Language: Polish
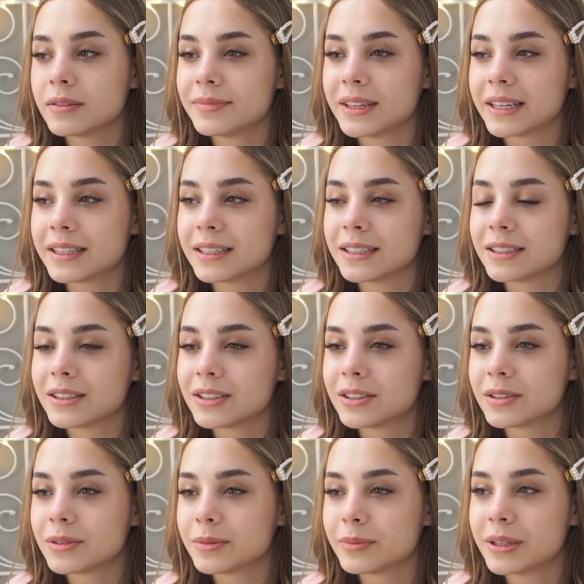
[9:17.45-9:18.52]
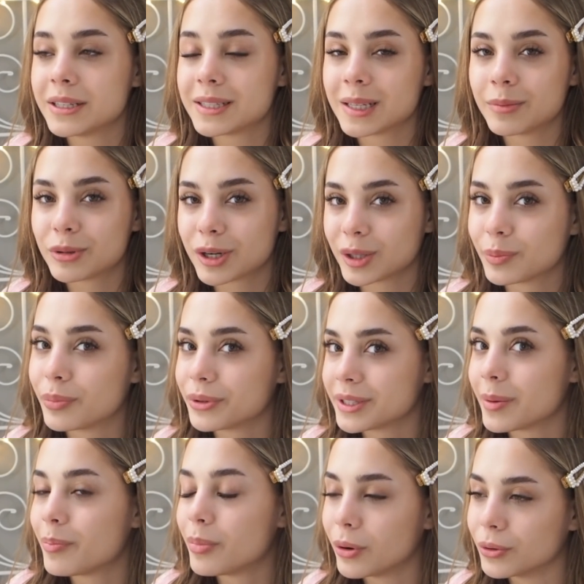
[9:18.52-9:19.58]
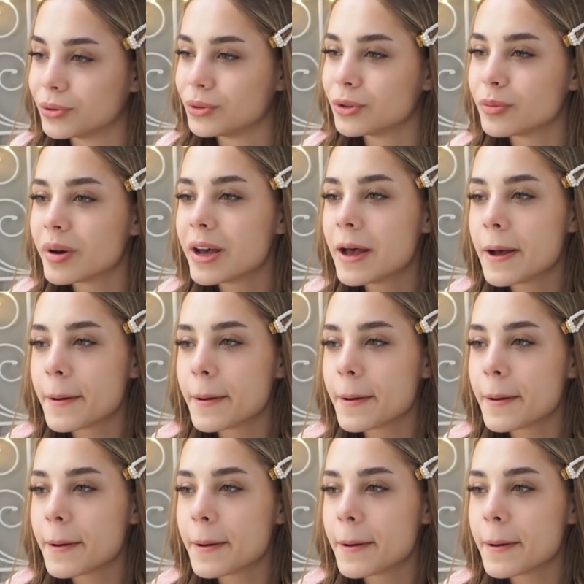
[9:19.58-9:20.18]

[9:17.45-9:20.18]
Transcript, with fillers: jakieś miejsce na przykład poza podium.